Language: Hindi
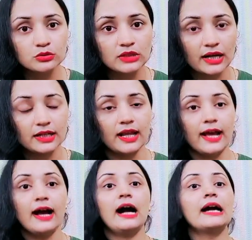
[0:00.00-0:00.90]
उतारनी है
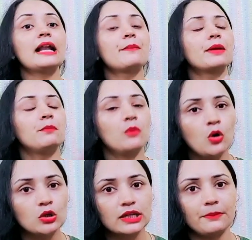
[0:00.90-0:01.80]
अगर आपके
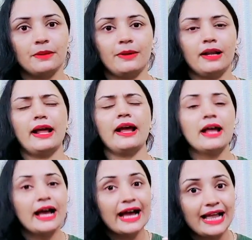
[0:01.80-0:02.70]
बहुत लंबे बाल हैं
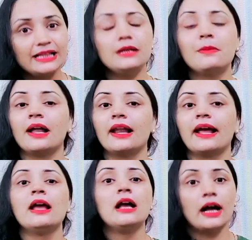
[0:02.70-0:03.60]
हेल्दी बाल हैं
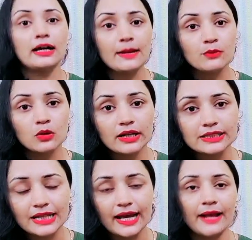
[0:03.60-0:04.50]
अगर आपको
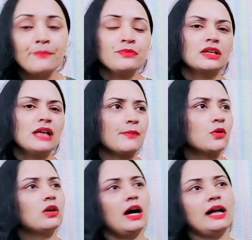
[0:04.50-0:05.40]
लगता है कि
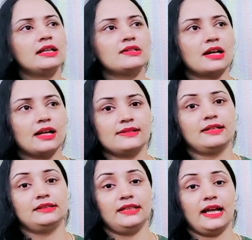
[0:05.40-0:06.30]
आपको कहाँ नज़र लग
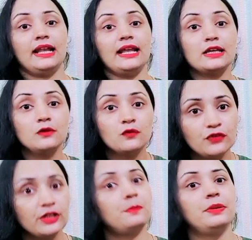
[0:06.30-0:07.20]
सकती है लेकिन
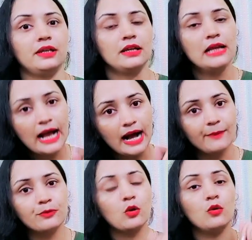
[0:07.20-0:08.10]
फिर भी
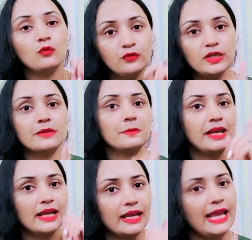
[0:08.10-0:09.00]
आपको वीक में
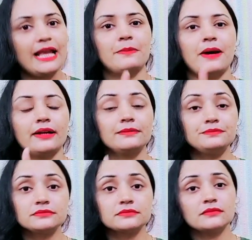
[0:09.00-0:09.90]
एक बार
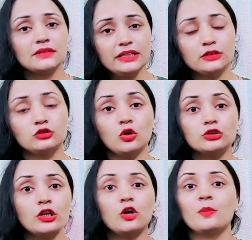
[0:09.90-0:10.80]
दो
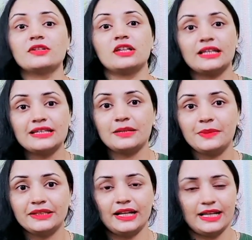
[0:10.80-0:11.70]
तरीकों में से किसी
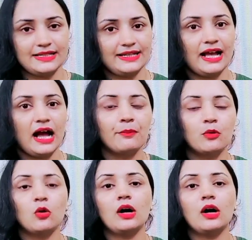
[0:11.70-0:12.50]
भी तरीके से आपको